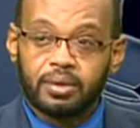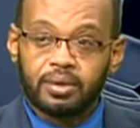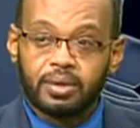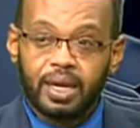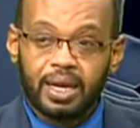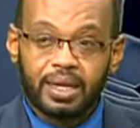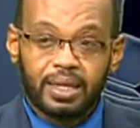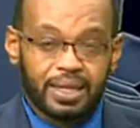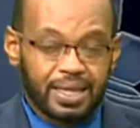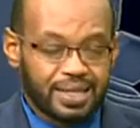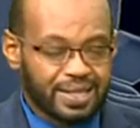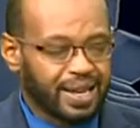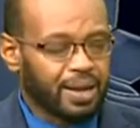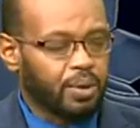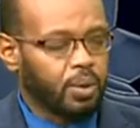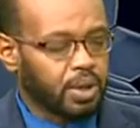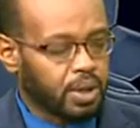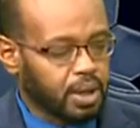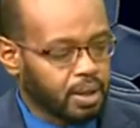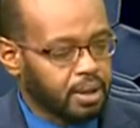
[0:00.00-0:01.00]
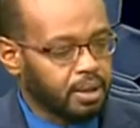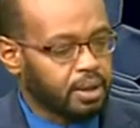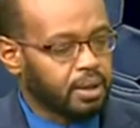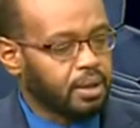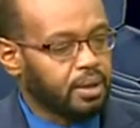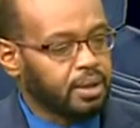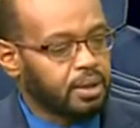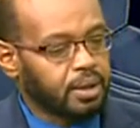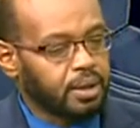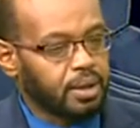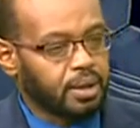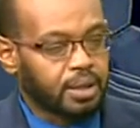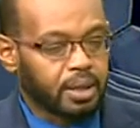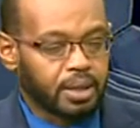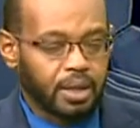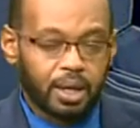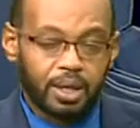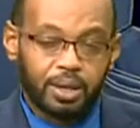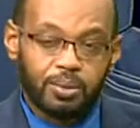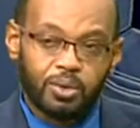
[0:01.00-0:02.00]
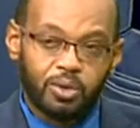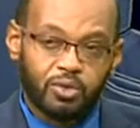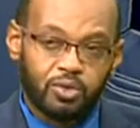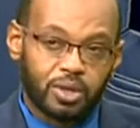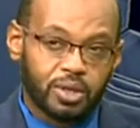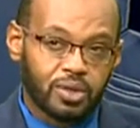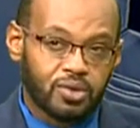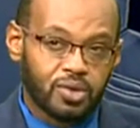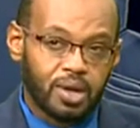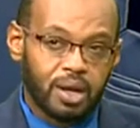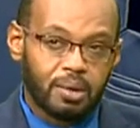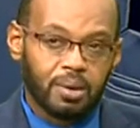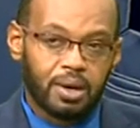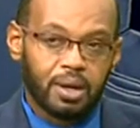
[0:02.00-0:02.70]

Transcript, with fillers: يعني نزعه وطنيه آه، تضع الامور في نصابه.